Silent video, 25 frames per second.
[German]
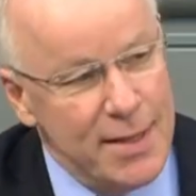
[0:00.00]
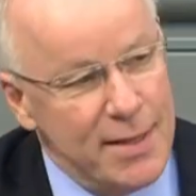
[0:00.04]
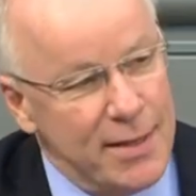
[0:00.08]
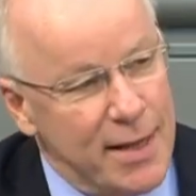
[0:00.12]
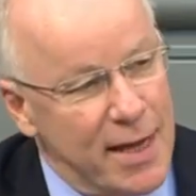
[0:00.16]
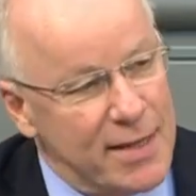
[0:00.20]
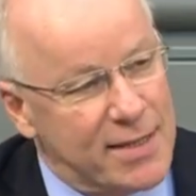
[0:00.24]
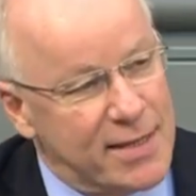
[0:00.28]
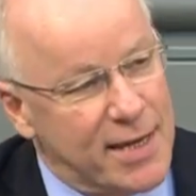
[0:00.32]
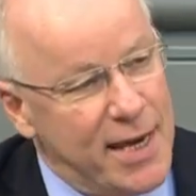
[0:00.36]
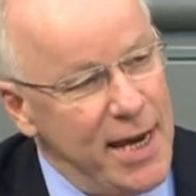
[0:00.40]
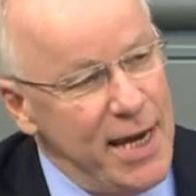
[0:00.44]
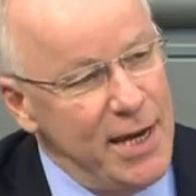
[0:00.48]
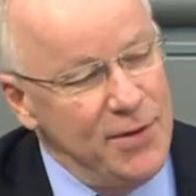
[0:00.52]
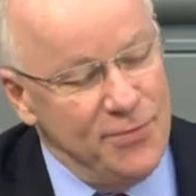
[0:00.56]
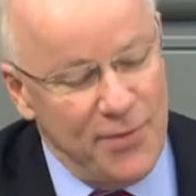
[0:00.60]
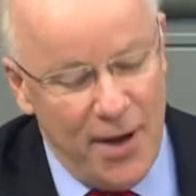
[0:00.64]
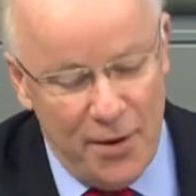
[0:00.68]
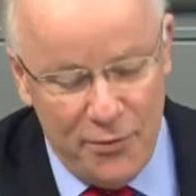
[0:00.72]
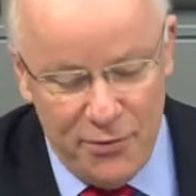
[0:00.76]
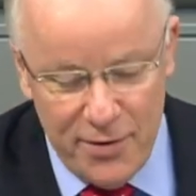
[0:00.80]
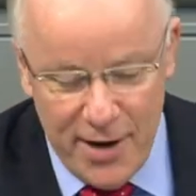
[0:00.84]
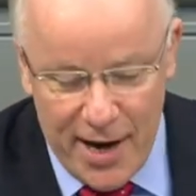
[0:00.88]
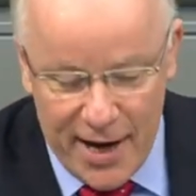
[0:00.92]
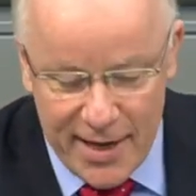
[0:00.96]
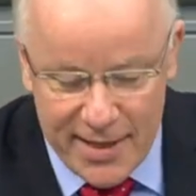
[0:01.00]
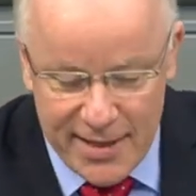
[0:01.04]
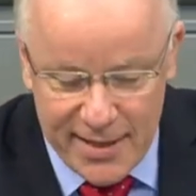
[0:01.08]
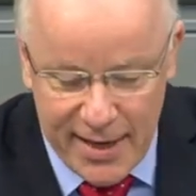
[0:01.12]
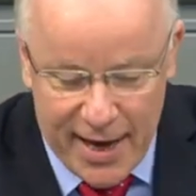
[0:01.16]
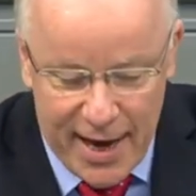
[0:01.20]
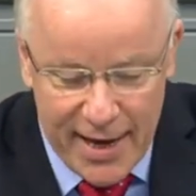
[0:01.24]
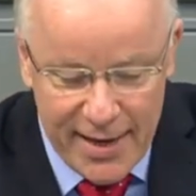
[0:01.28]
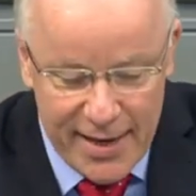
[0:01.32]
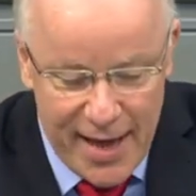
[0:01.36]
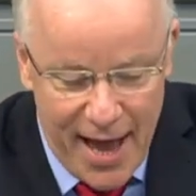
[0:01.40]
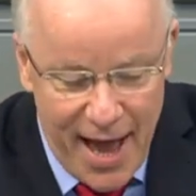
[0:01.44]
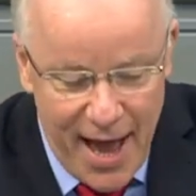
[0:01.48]
Das Kind war vielleicht
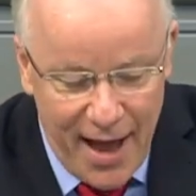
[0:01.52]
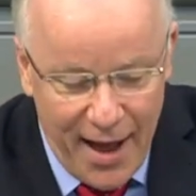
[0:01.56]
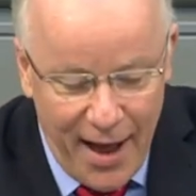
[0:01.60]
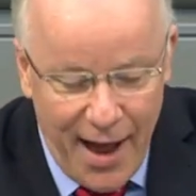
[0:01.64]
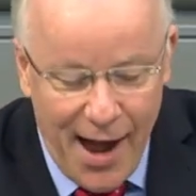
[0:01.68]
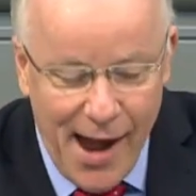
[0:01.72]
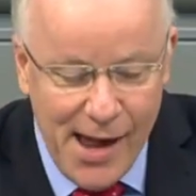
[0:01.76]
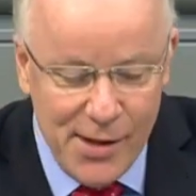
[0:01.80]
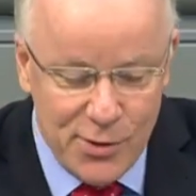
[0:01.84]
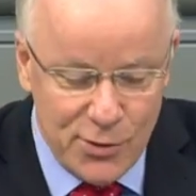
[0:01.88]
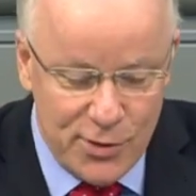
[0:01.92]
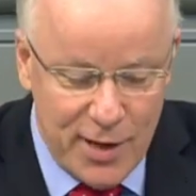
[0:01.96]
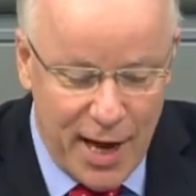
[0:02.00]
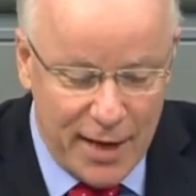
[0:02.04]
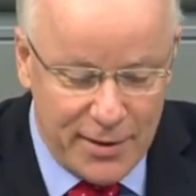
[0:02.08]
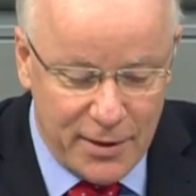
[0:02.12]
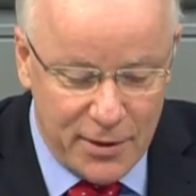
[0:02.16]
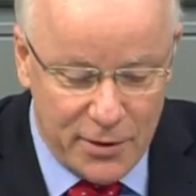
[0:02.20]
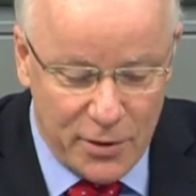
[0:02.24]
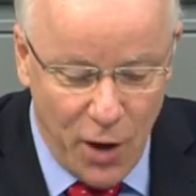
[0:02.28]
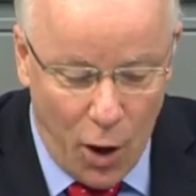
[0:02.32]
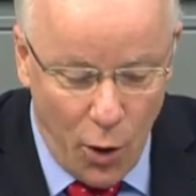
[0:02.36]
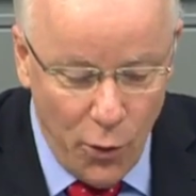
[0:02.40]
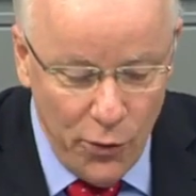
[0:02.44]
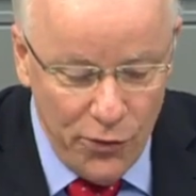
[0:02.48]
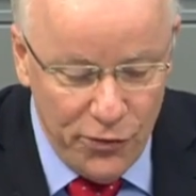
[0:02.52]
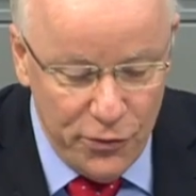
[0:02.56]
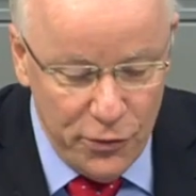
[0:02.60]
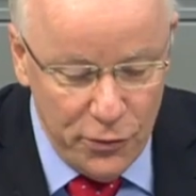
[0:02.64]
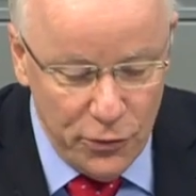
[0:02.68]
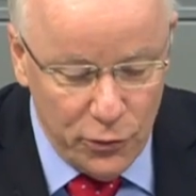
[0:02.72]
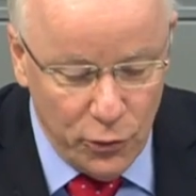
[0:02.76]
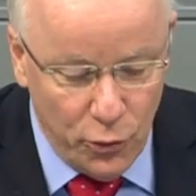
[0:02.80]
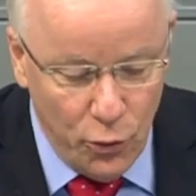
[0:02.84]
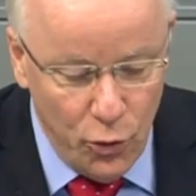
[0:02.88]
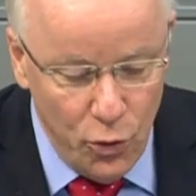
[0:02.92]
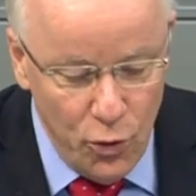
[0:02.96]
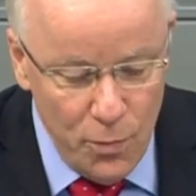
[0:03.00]
drei Jahre alt und hatte
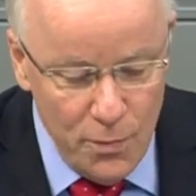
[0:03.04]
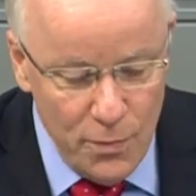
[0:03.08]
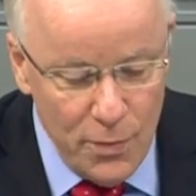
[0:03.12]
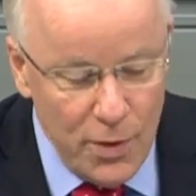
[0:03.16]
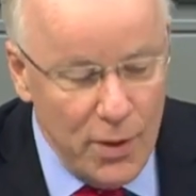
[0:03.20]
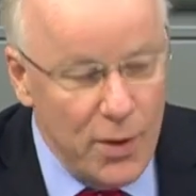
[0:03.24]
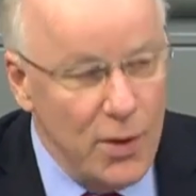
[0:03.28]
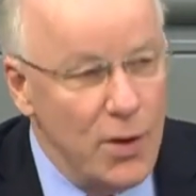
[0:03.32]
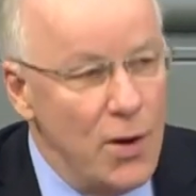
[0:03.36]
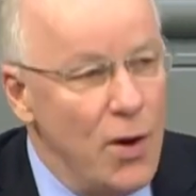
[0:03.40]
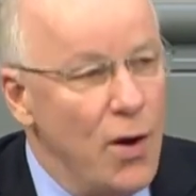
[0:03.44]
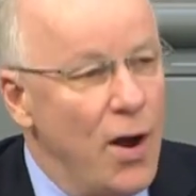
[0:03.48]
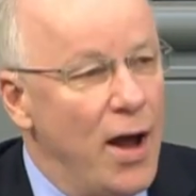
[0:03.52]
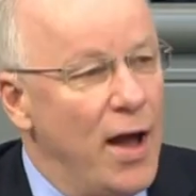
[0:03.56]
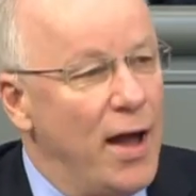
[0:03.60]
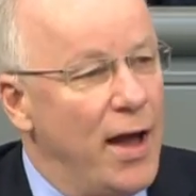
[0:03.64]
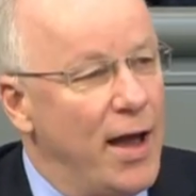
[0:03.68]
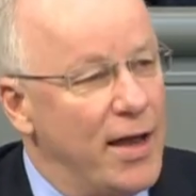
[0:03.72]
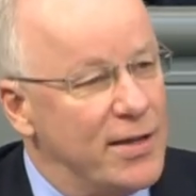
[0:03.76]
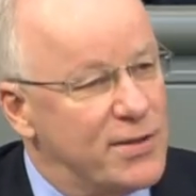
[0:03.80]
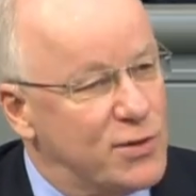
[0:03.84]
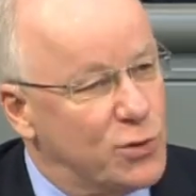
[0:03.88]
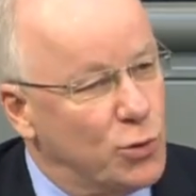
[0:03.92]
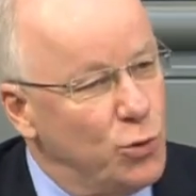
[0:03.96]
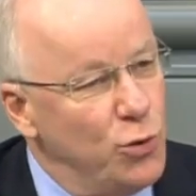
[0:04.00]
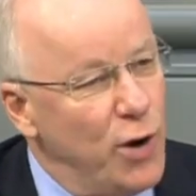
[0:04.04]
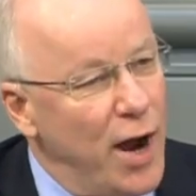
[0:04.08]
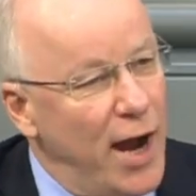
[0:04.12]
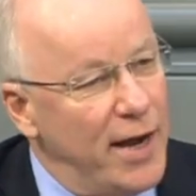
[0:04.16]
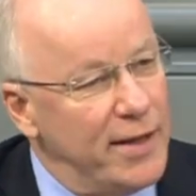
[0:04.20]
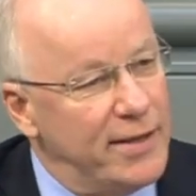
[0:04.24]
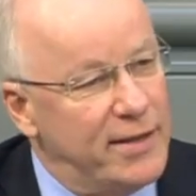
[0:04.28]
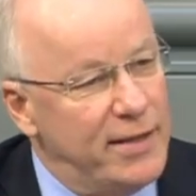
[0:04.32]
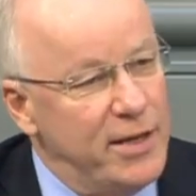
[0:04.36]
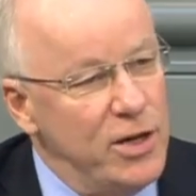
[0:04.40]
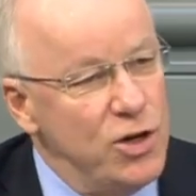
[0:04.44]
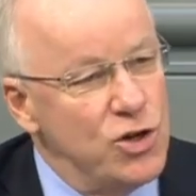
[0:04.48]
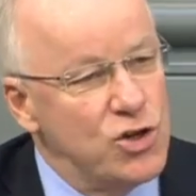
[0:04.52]
Down-Syndrom. Es trug
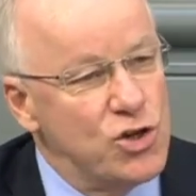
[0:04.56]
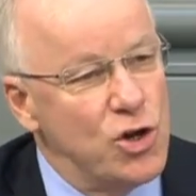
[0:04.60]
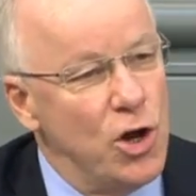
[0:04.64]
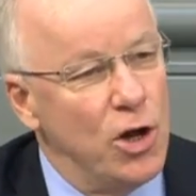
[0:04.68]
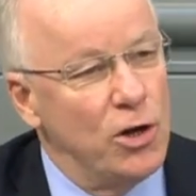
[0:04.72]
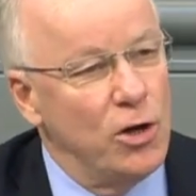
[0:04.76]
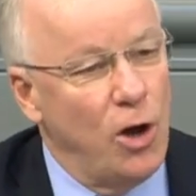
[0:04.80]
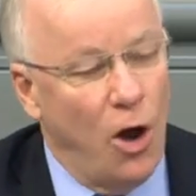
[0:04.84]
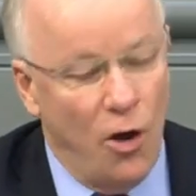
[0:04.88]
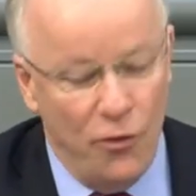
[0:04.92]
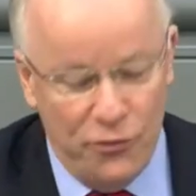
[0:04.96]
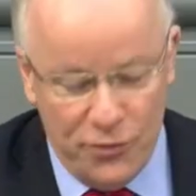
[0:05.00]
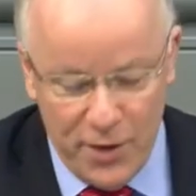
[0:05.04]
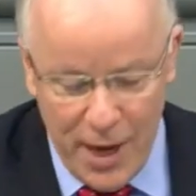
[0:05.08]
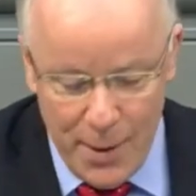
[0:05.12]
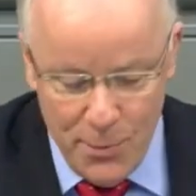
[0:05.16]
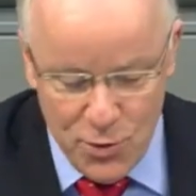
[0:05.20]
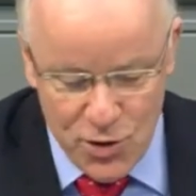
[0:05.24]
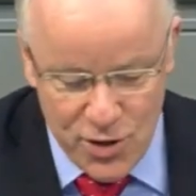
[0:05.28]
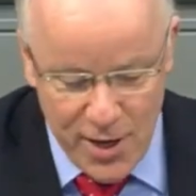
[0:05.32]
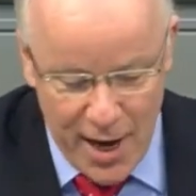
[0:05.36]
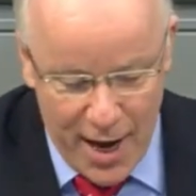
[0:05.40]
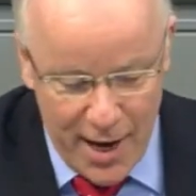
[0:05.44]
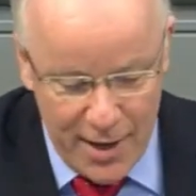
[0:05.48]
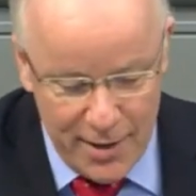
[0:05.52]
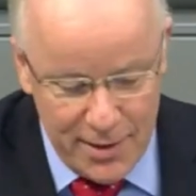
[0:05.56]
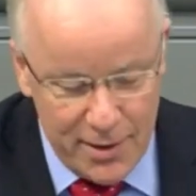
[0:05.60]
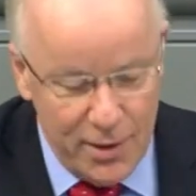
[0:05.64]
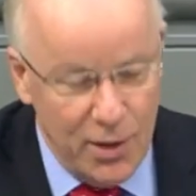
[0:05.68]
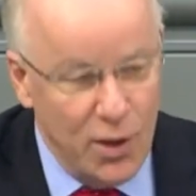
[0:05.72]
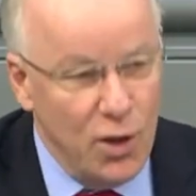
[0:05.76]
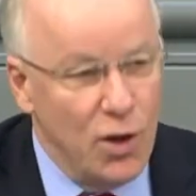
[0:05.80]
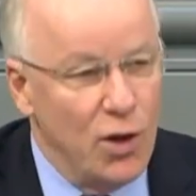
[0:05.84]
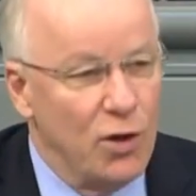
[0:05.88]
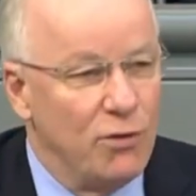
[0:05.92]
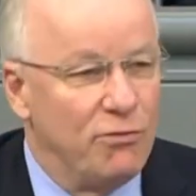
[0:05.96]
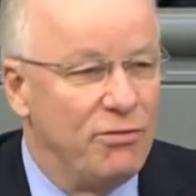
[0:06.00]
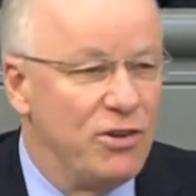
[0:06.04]
ein T-Shirt, auf dem stand,
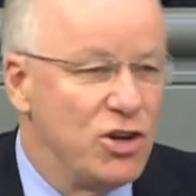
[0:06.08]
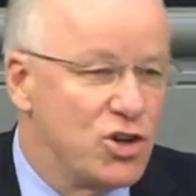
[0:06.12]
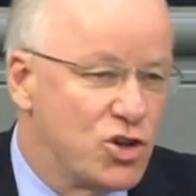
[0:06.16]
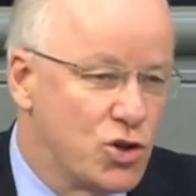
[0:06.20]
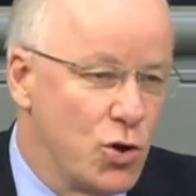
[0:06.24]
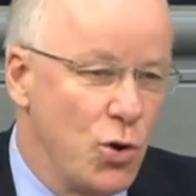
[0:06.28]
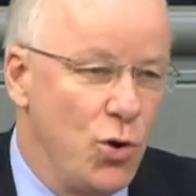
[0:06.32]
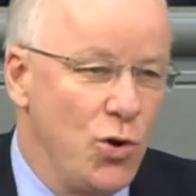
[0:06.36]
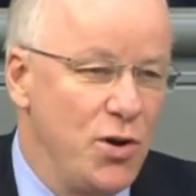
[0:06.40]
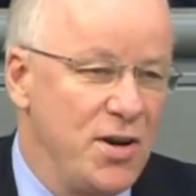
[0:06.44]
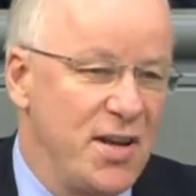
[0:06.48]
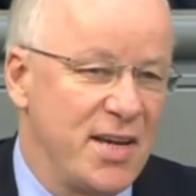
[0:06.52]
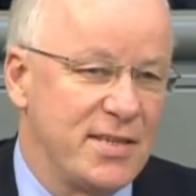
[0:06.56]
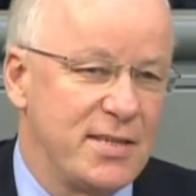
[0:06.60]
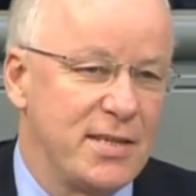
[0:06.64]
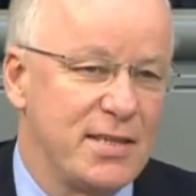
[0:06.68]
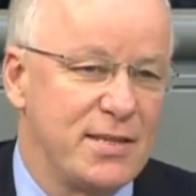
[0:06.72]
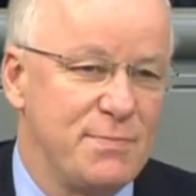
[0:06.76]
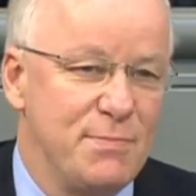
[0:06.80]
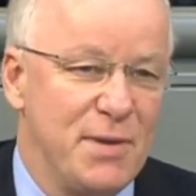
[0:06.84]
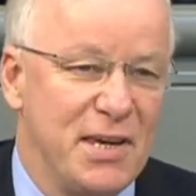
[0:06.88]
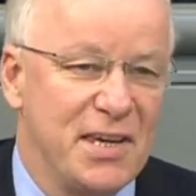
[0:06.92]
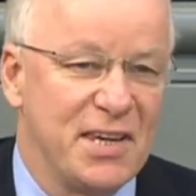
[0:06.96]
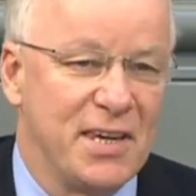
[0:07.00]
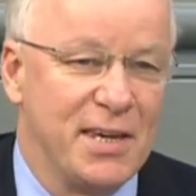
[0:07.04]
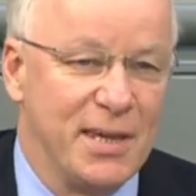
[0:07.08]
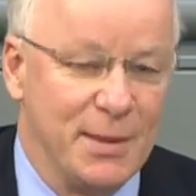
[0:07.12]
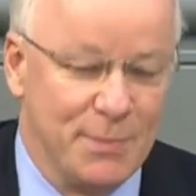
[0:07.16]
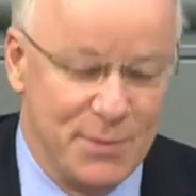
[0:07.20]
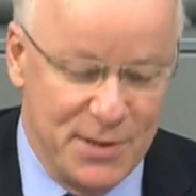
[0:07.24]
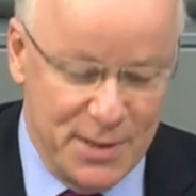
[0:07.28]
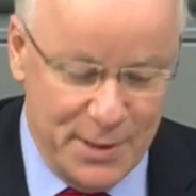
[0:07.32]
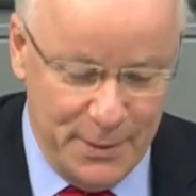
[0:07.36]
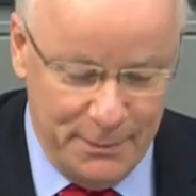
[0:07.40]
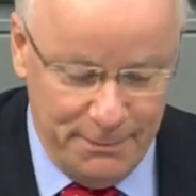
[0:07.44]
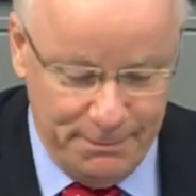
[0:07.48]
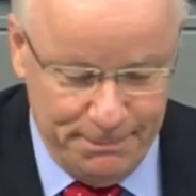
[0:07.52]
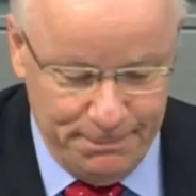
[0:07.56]
wie schön, dass es mich
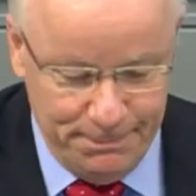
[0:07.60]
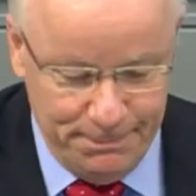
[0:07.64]
gibt.